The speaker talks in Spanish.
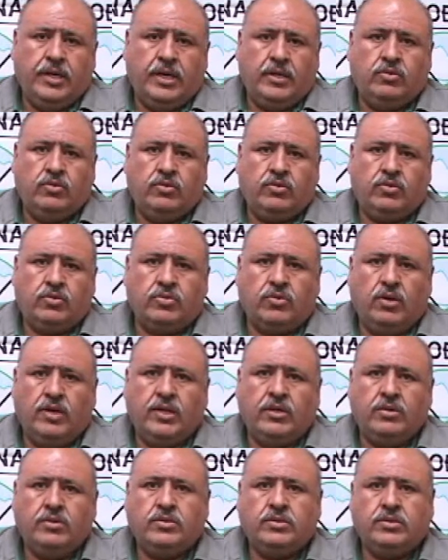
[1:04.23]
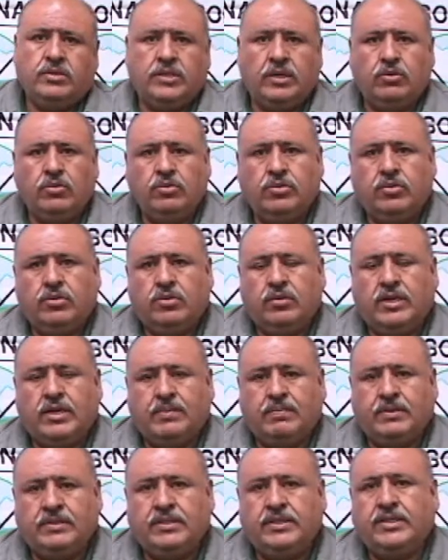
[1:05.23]
a nuestros colegios. Segundo,
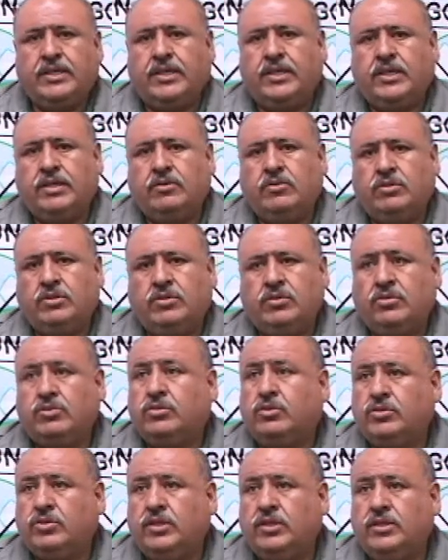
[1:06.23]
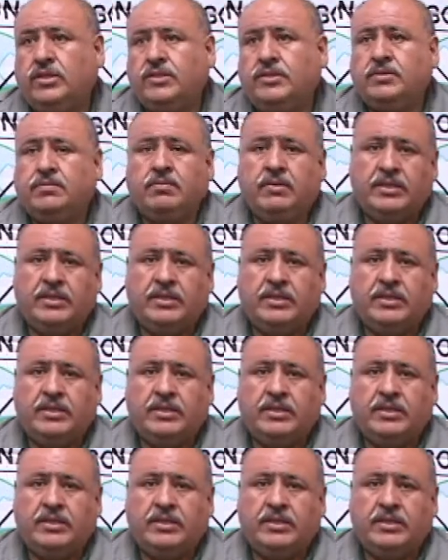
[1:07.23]
capacitar a nuestros docentes,